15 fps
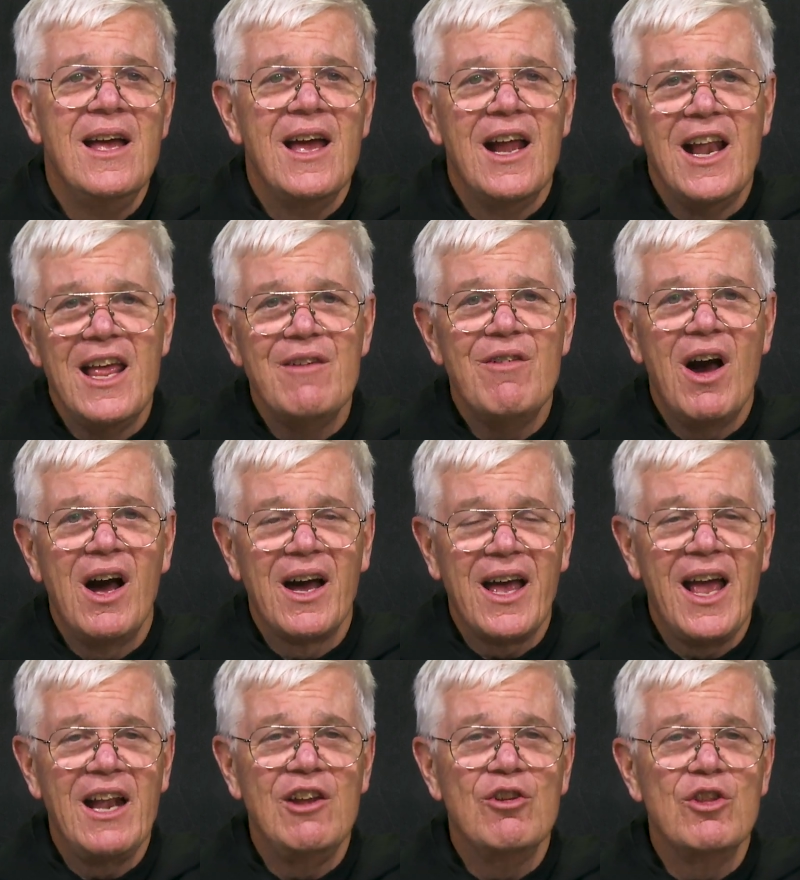El
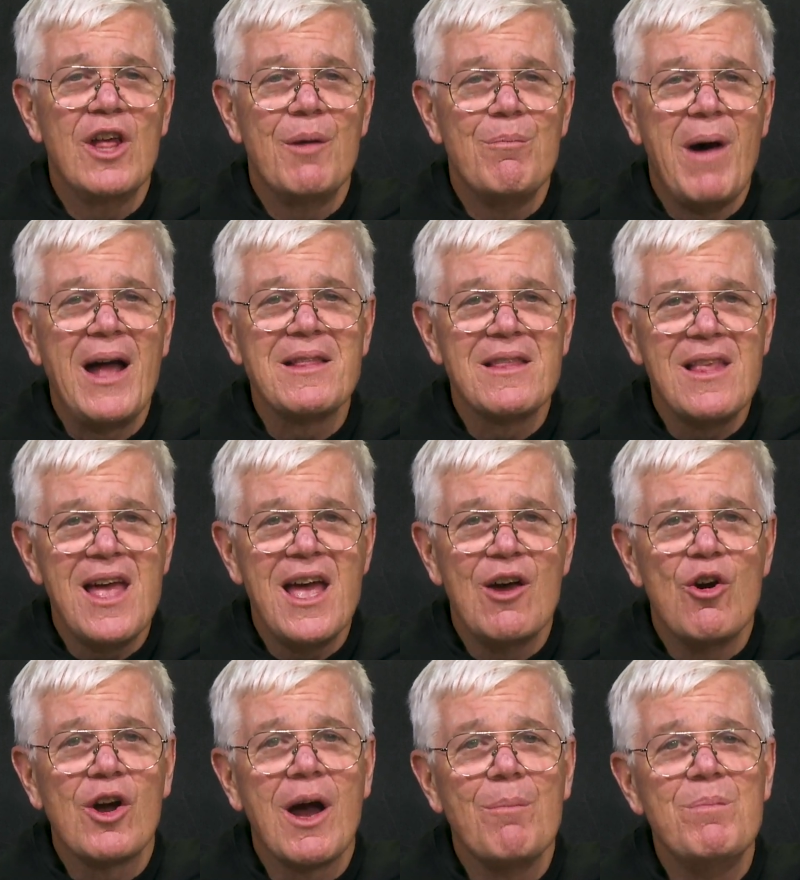Evangelio de
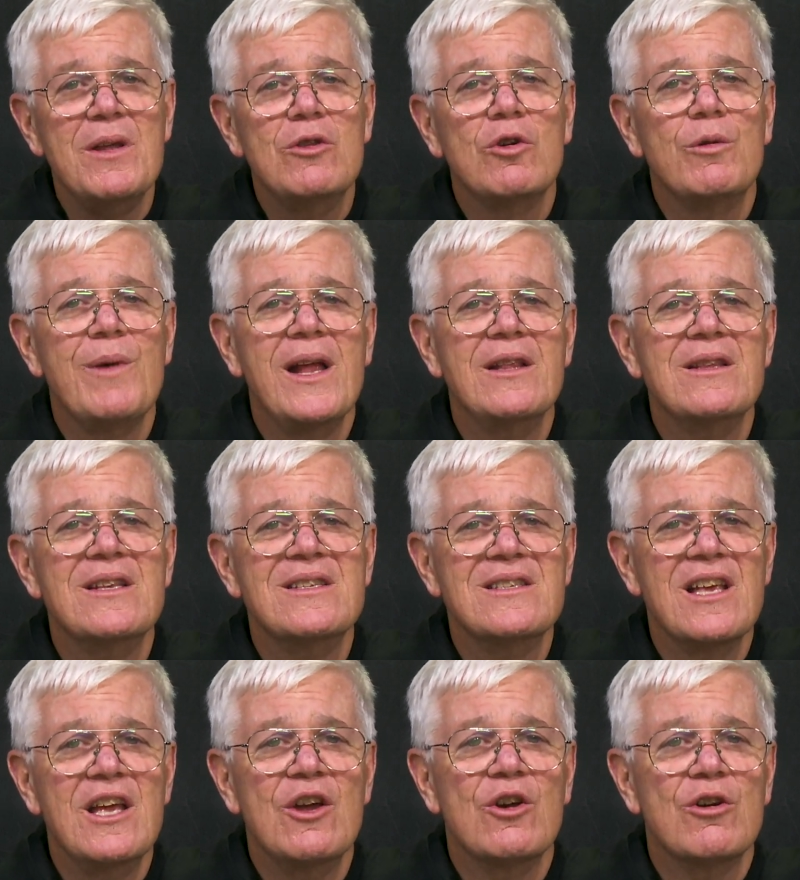Mateo capítulo
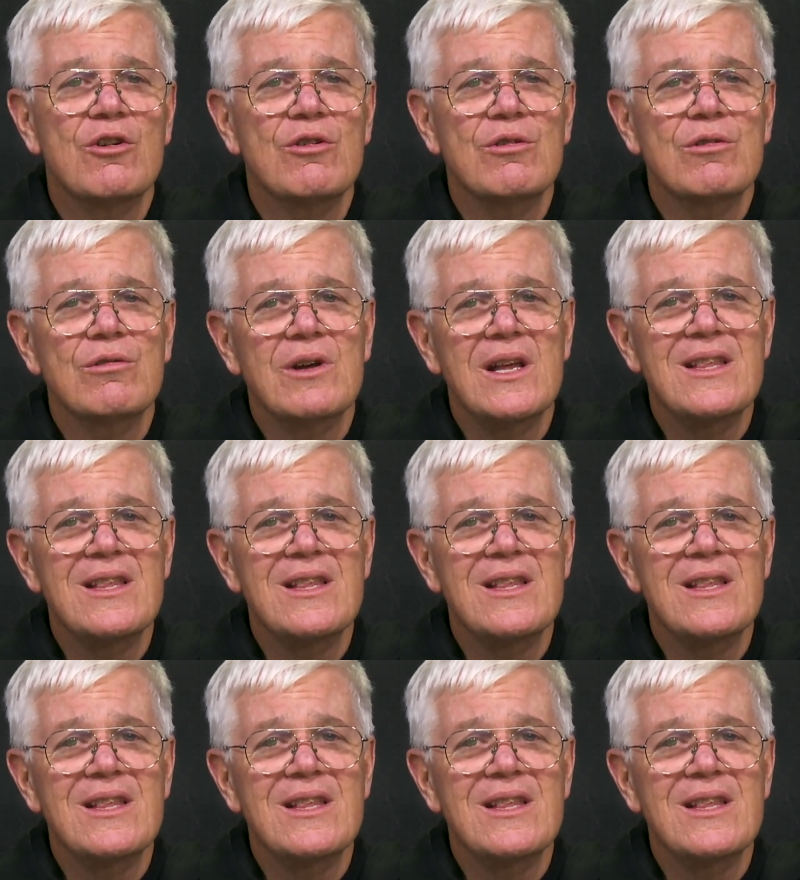25,